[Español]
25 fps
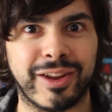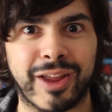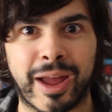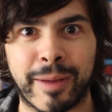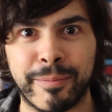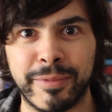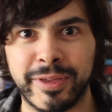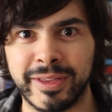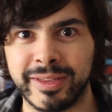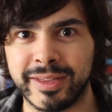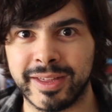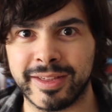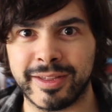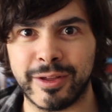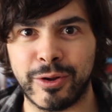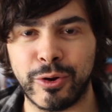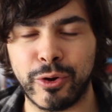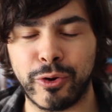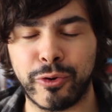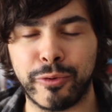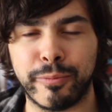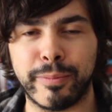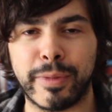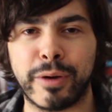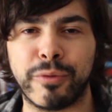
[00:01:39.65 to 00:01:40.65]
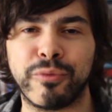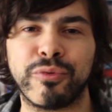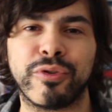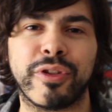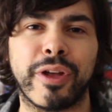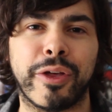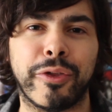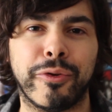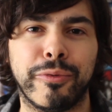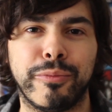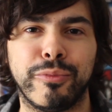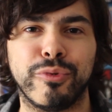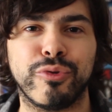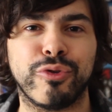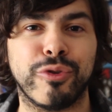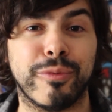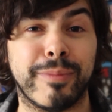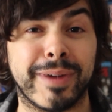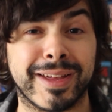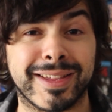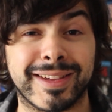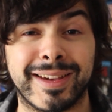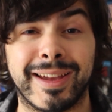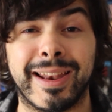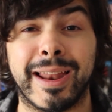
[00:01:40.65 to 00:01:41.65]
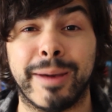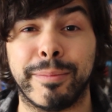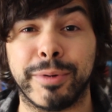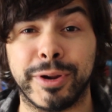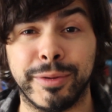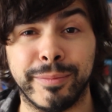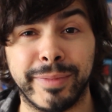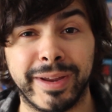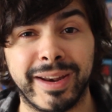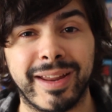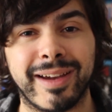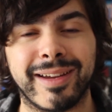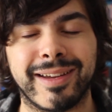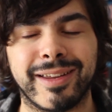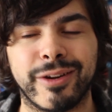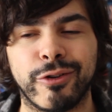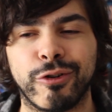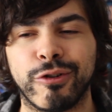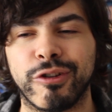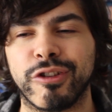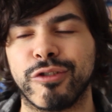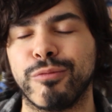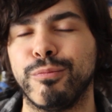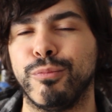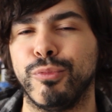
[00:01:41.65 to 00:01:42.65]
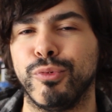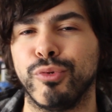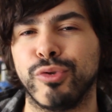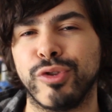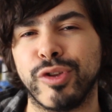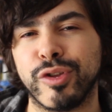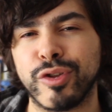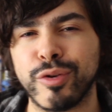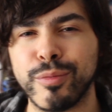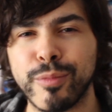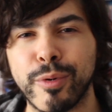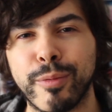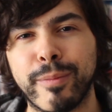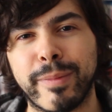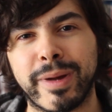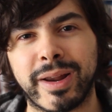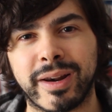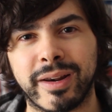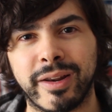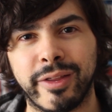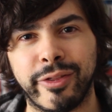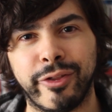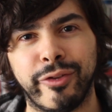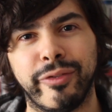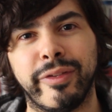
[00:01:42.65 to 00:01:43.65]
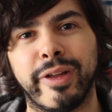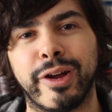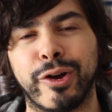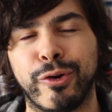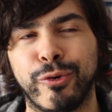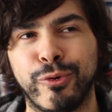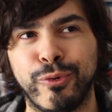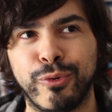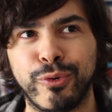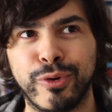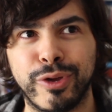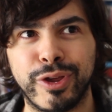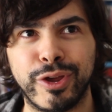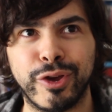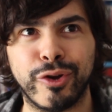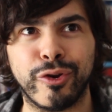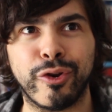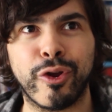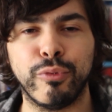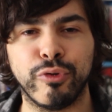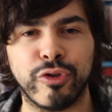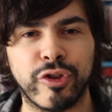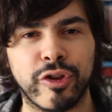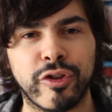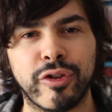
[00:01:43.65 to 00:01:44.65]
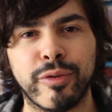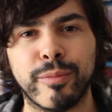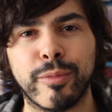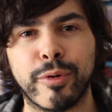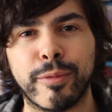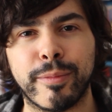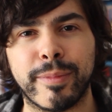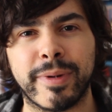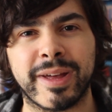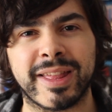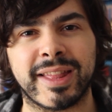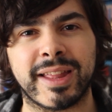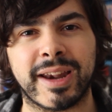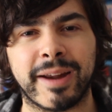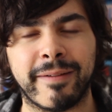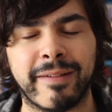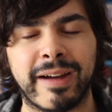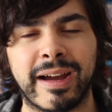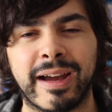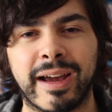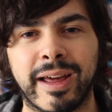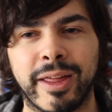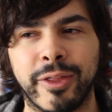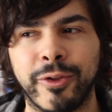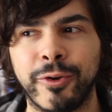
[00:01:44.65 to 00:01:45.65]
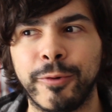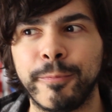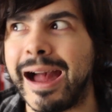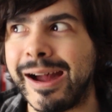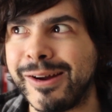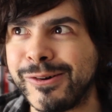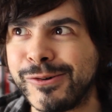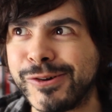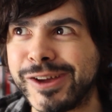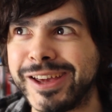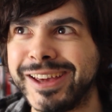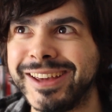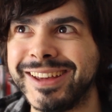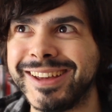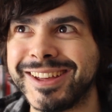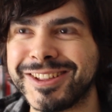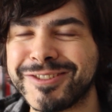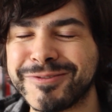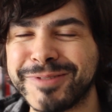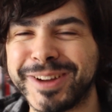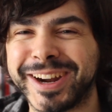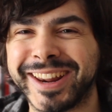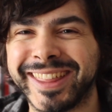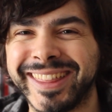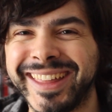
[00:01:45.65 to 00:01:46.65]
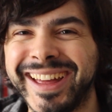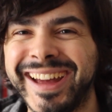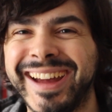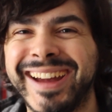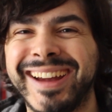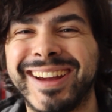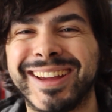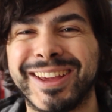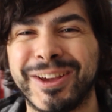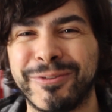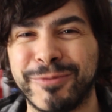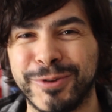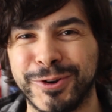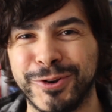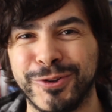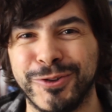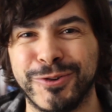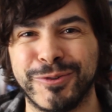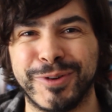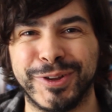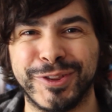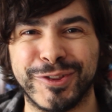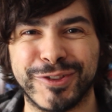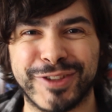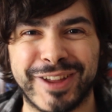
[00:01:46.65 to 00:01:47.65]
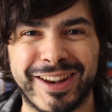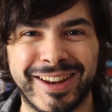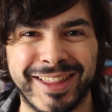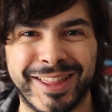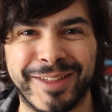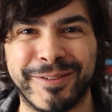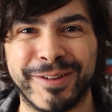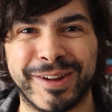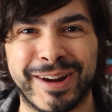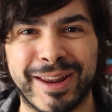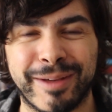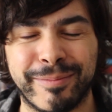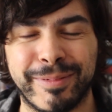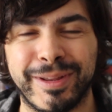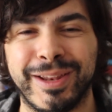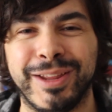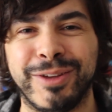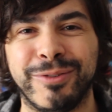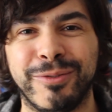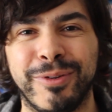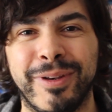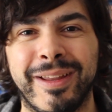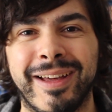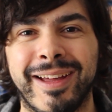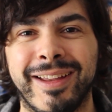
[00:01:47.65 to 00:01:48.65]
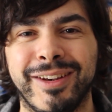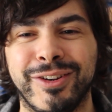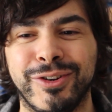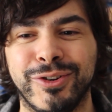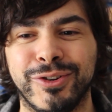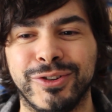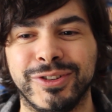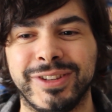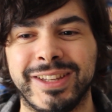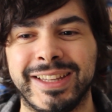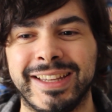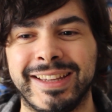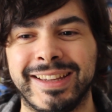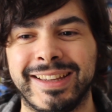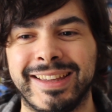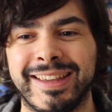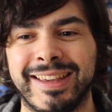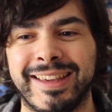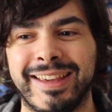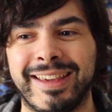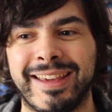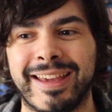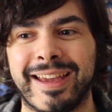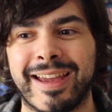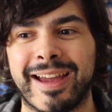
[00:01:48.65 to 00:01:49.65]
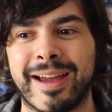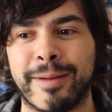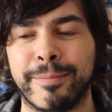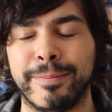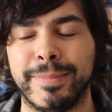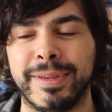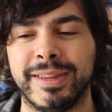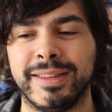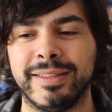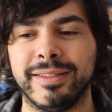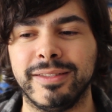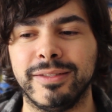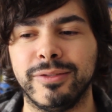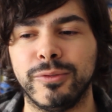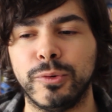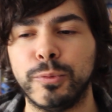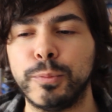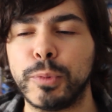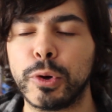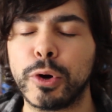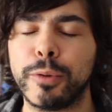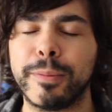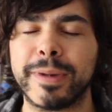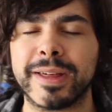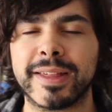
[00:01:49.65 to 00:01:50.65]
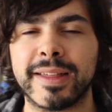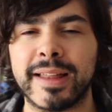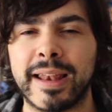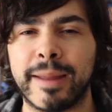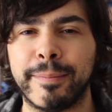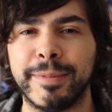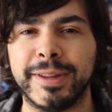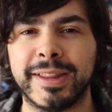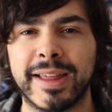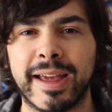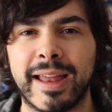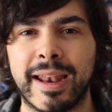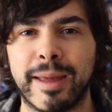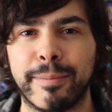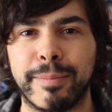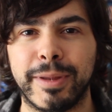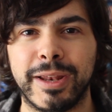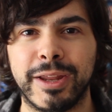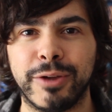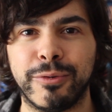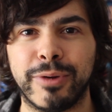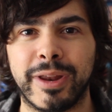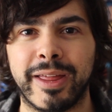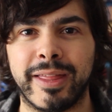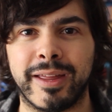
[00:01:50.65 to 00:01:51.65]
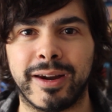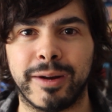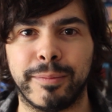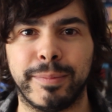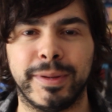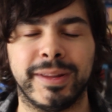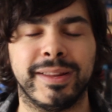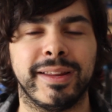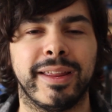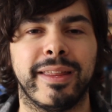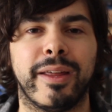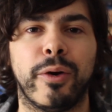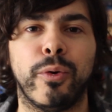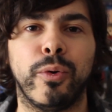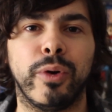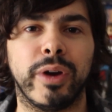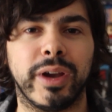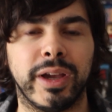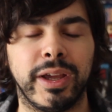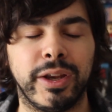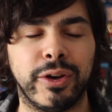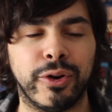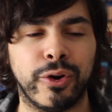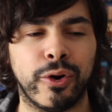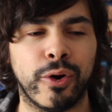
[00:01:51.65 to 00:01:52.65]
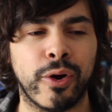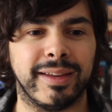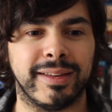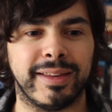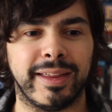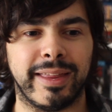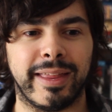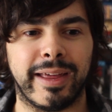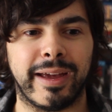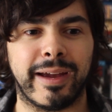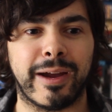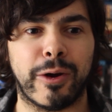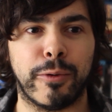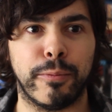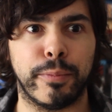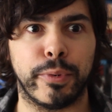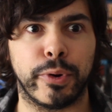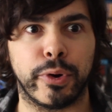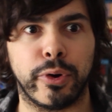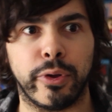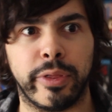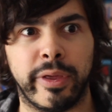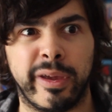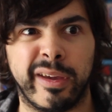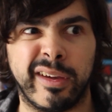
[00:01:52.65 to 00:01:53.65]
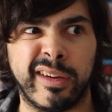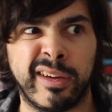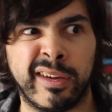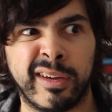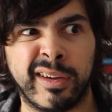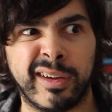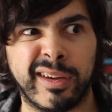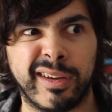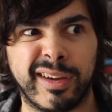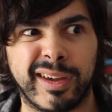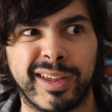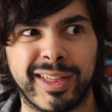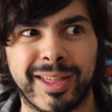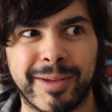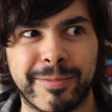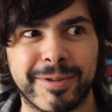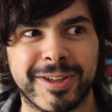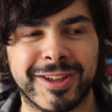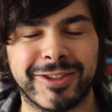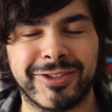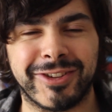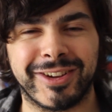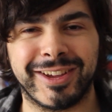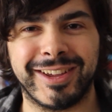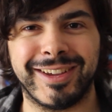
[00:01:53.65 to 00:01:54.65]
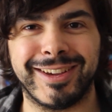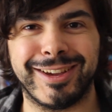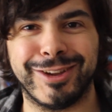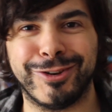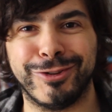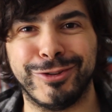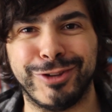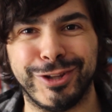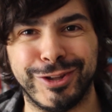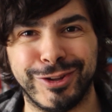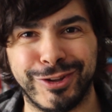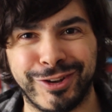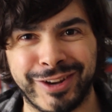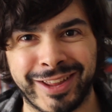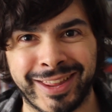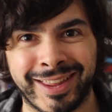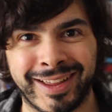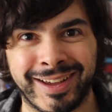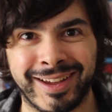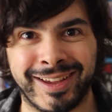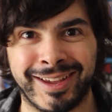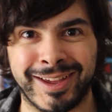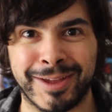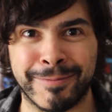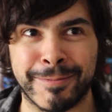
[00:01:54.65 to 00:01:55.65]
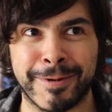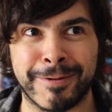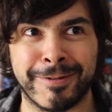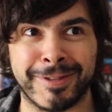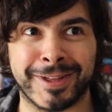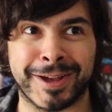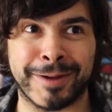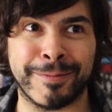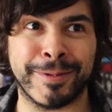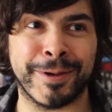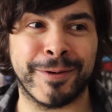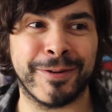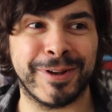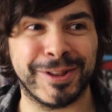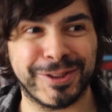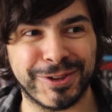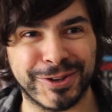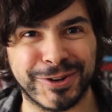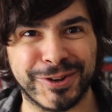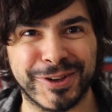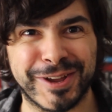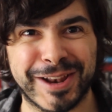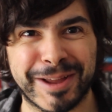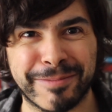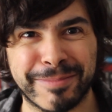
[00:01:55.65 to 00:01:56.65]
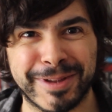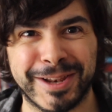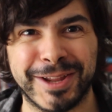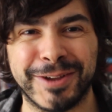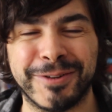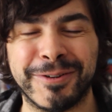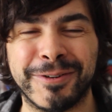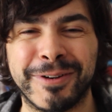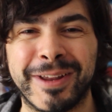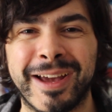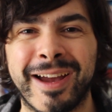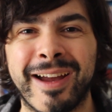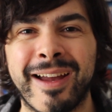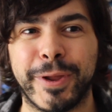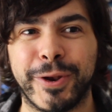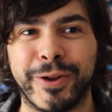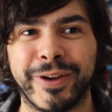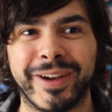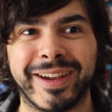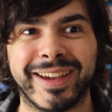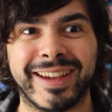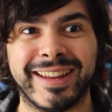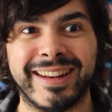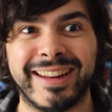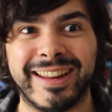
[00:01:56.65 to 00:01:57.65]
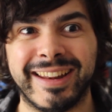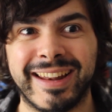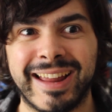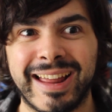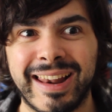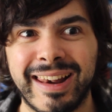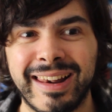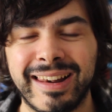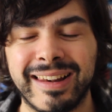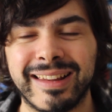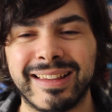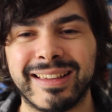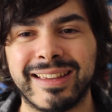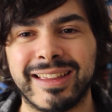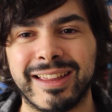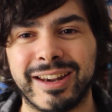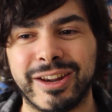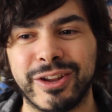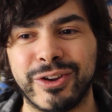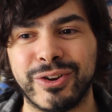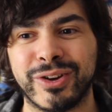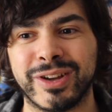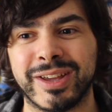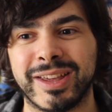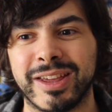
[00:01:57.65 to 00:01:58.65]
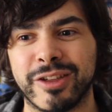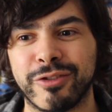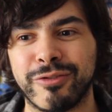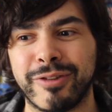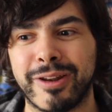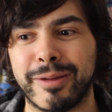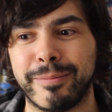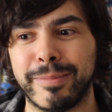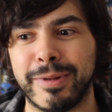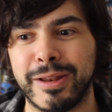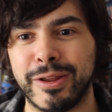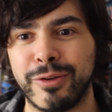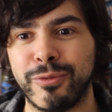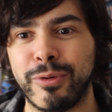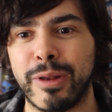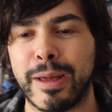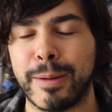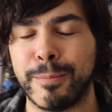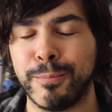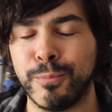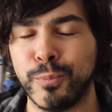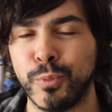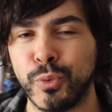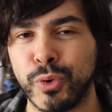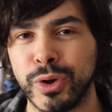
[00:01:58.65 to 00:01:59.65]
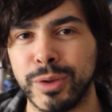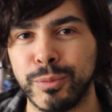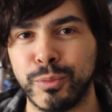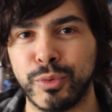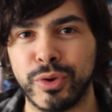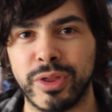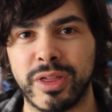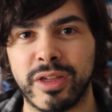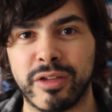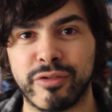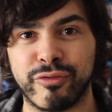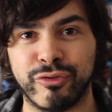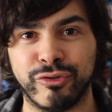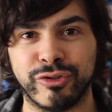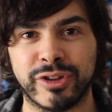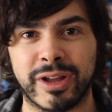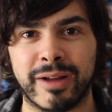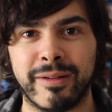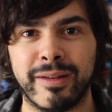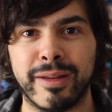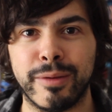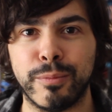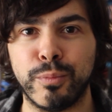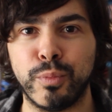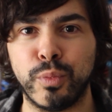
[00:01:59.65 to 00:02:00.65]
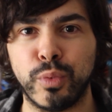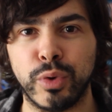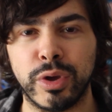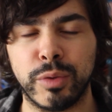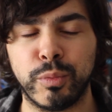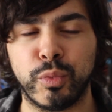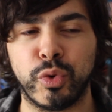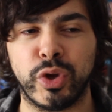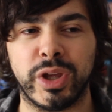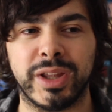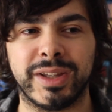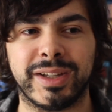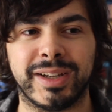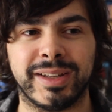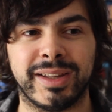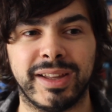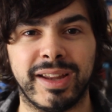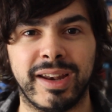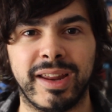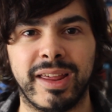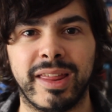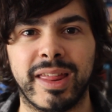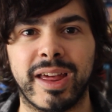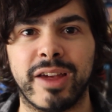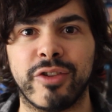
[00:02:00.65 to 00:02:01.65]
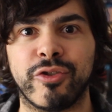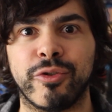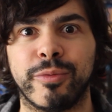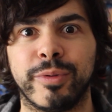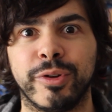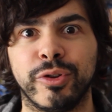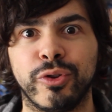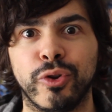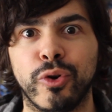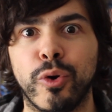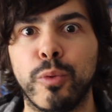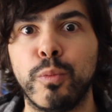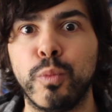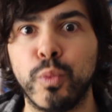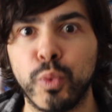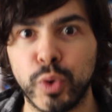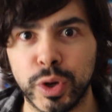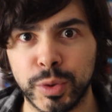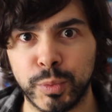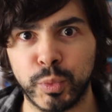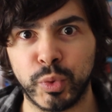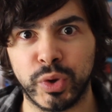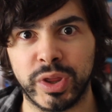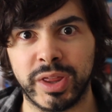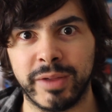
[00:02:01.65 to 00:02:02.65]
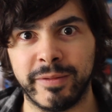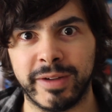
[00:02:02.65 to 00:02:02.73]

A mí desde luego me ha gustado mucho más que la primera, creo que es muchísimo más redonda con un guión muchísimo muchísimo más trabajado. Aunque es verdad que, bueno, yo cuando salí de ver la película noté que a mi, un poco más de la mitad de la película de repente da un giro que te deja un poco de... Mm, ¿Qué está pasando aquí? Que no entiendo nada, que me habéis cambiado el tono de la película, pero en general creo que es una película muy muy disfrutable, muy muy entretenida y sobre todo muy muy